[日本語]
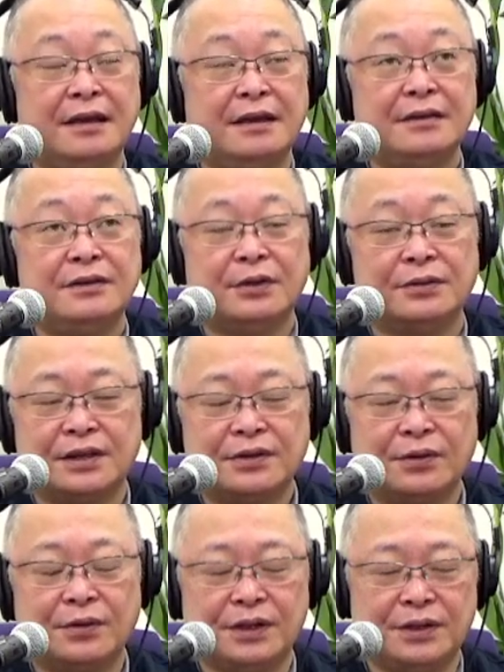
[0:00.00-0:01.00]
どんな
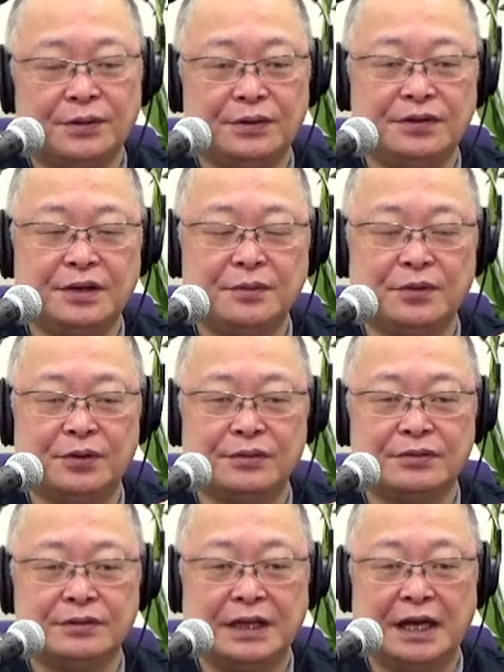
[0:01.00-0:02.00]
競技においても
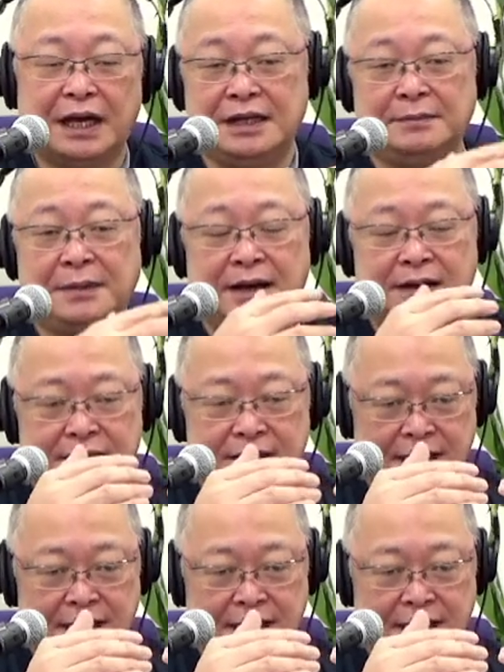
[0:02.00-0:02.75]
やはり科